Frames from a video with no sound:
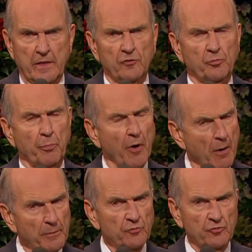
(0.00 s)

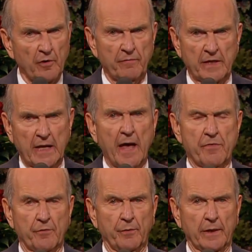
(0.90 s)
聖典
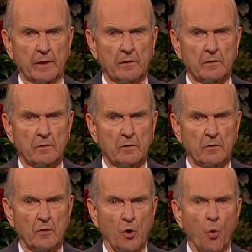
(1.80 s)
の随所に記され
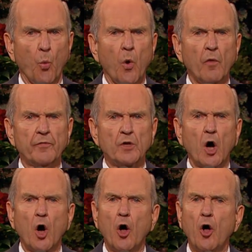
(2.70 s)
ている集合に
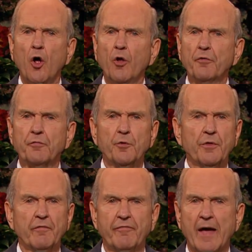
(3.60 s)
関するこの約
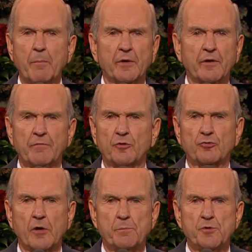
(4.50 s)
束は、
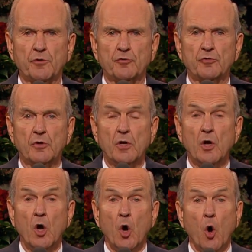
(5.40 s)
イスラエルの
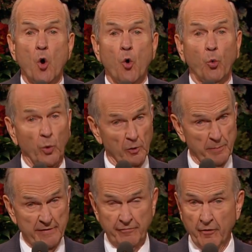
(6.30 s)
産卵に関する
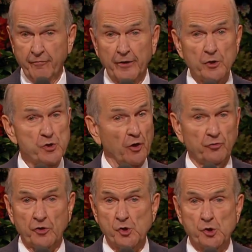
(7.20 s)
予言と同
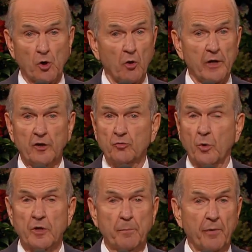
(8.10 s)
じように、
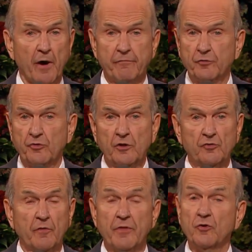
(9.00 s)
確かに成
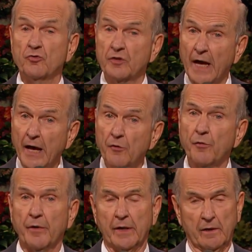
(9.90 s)
就するので
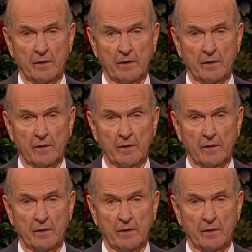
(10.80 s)
す。